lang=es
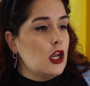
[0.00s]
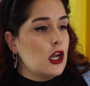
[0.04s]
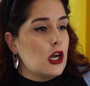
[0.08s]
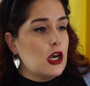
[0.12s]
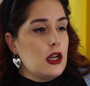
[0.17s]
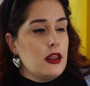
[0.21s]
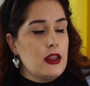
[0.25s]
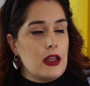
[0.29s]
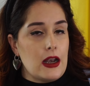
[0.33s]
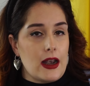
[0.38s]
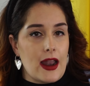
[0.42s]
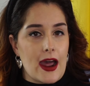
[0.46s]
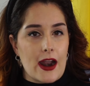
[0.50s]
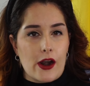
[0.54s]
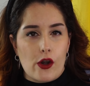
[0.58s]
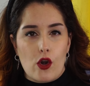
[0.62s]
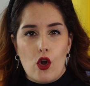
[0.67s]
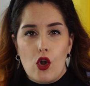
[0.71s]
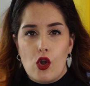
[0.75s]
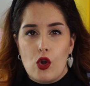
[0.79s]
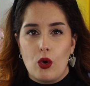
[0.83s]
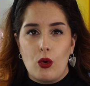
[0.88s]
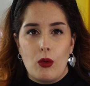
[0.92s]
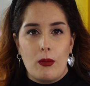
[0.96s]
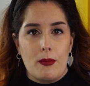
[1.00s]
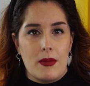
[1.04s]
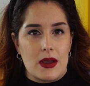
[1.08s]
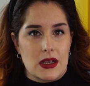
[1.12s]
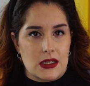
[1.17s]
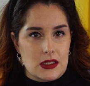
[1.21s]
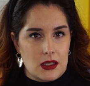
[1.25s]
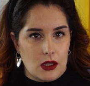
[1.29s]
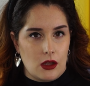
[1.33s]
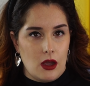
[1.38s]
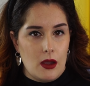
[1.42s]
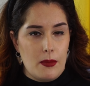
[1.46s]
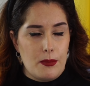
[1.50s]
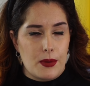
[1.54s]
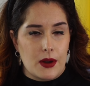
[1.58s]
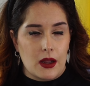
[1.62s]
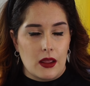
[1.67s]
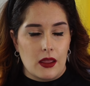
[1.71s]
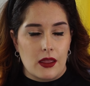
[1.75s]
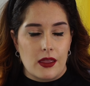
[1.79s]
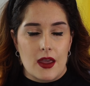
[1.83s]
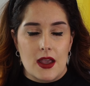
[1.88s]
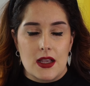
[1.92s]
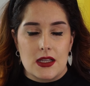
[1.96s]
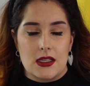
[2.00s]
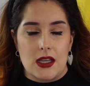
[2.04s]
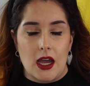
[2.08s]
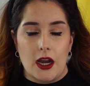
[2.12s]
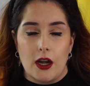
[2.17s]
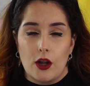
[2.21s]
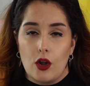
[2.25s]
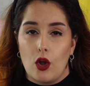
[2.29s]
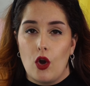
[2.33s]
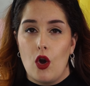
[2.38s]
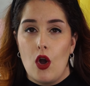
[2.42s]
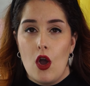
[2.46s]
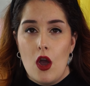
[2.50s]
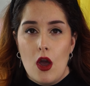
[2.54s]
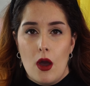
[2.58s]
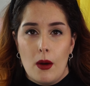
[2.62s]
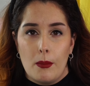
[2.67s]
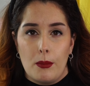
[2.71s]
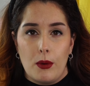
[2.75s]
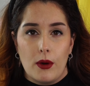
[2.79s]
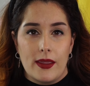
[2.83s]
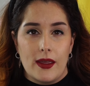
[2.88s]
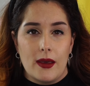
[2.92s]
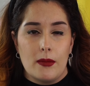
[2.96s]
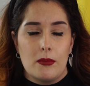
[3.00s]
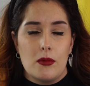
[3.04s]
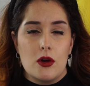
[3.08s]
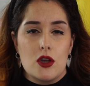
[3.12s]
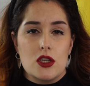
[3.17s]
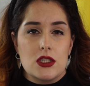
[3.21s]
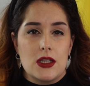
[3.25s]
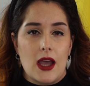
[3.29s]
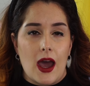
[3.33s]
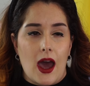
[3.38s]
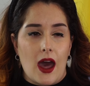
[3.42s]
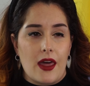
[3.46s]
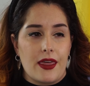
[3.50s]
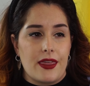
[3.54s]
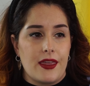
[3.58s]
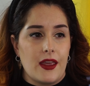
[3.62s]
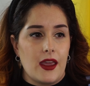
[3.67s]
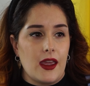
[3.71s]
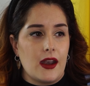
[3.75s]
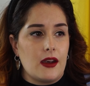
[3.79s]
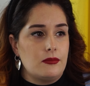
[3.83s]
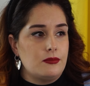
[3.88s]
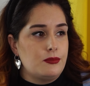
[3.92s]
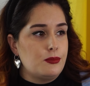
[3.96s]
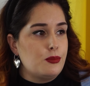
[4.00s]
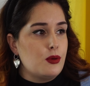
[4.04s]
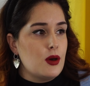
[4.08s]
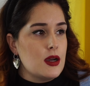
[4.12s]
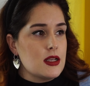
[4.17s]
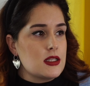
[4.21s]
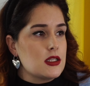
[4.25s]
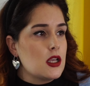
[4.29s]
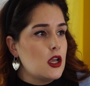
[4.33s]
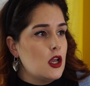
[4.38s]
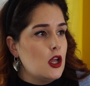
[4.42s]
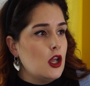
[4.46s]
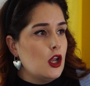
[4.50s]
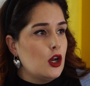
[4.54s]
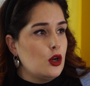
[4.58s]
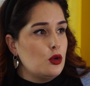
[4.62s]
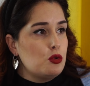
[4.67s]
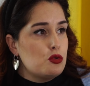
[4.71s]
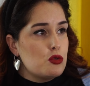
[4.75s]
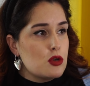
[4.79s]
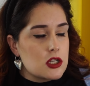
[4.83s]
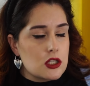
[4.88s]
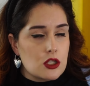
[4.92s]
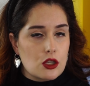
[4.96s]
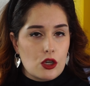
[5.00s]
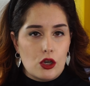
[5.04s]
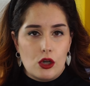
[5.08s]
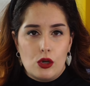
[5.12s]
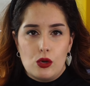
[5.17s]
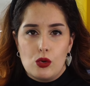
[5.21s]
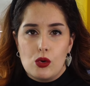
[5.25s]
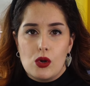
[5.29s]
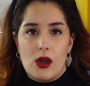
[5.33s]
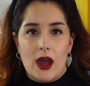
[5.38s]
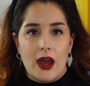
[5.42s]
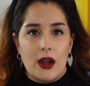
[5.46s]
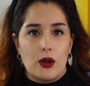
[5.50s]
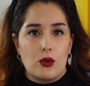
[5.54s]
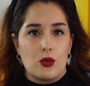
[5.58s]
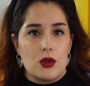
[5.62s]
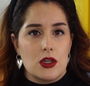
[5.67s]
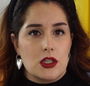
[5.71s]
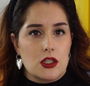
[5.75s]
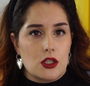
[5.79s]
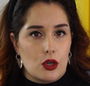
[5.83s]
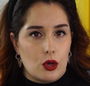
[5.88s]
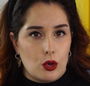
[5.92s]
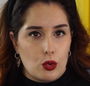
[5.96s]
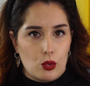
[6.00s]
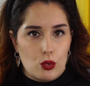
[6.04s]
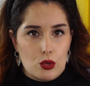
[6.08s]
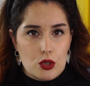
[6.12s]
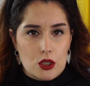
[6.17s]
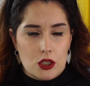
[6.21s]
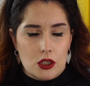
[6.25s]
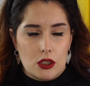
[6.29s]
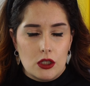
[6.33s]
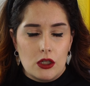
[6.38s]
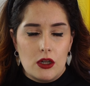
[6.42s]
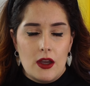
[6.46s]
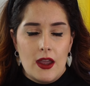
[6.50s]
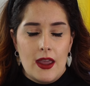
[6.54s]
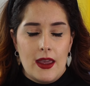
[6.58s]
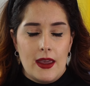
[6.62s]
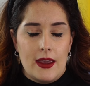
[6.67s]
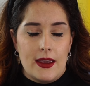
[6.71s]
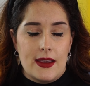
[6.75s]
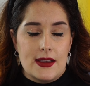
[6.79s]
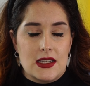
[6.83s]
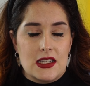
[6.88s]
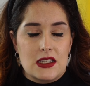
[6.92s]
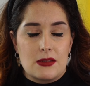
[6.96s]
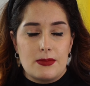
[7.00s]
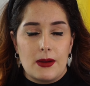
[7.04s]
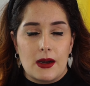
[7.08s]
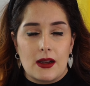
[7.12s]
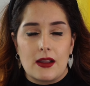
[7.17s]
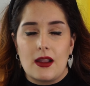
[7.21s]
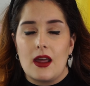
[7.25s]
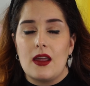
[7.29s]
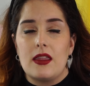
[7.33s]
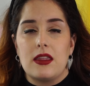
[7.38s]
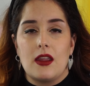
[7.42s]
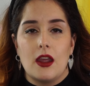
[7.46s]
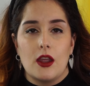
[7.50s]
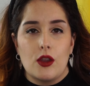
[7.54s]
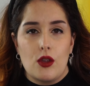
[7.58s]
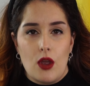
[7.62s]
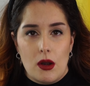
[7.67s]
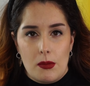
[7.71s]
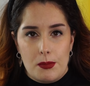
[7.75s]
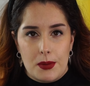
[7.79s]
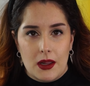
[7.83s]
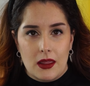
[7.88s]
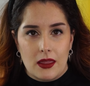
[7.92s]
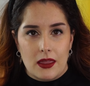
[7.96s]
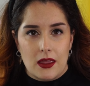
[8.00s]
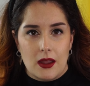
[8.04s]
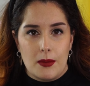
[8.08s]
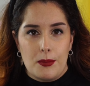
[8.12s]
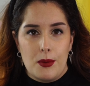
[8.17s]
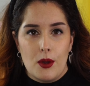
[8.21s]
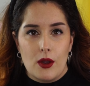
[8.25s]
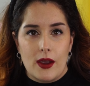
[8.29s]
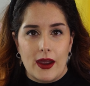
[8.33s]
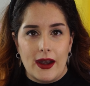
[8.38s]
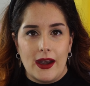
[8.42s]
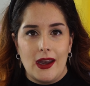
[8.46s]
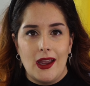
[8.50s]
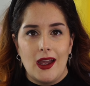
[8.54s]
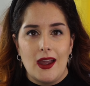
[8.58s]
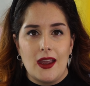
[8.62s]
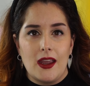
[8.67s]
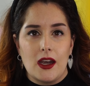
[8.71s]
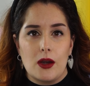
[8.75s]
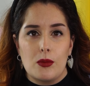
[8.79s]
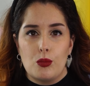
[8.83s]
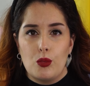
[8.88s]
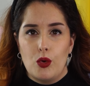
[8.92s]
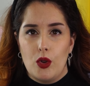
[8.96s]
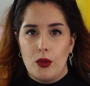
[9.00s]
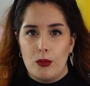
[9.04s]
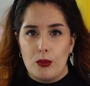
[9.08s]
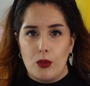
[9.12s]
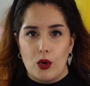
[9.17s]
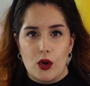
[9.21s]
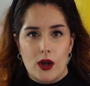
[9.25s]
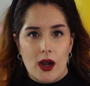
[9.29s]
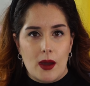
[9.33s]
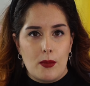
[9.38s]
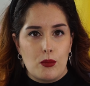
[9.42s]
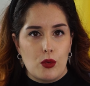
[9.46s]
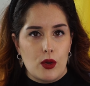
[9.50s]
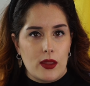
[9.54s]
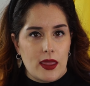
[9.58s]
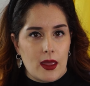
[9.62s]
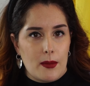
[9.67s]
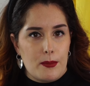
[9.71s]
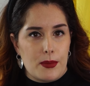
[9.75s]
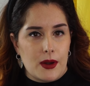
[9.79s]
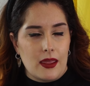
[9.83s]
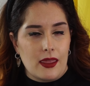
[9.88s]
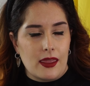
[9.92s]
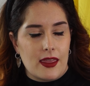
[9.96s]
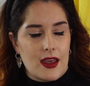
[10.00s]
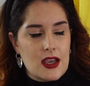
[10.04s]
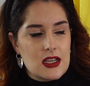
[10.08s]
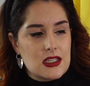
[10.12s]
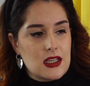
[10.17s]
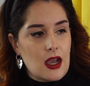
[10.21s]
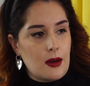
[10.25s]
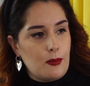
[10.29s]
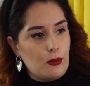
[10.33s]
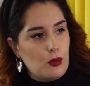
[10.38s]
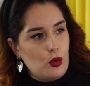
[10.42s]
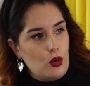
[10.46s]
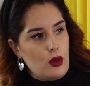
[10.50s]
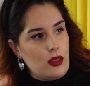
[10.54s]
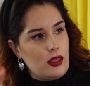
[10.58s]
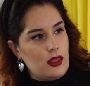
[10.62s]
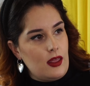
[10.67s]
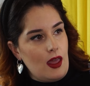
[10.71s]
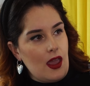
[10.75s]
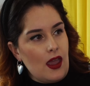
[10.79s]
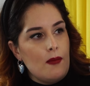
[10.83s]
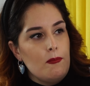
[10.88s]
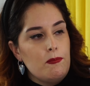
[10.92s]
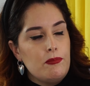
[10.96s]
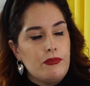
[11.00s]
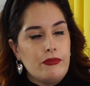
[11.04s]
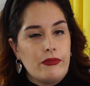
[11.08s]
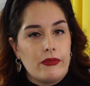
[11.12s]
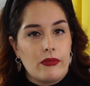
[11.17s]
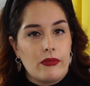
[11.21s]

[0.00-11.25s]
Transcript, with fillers: ir de largo con un vestido de princesa, no, podemos hacer pues nuestro look a nuestro gusto y si es verdad que yo al principio quería ir muy mona, muy de princesa, muy de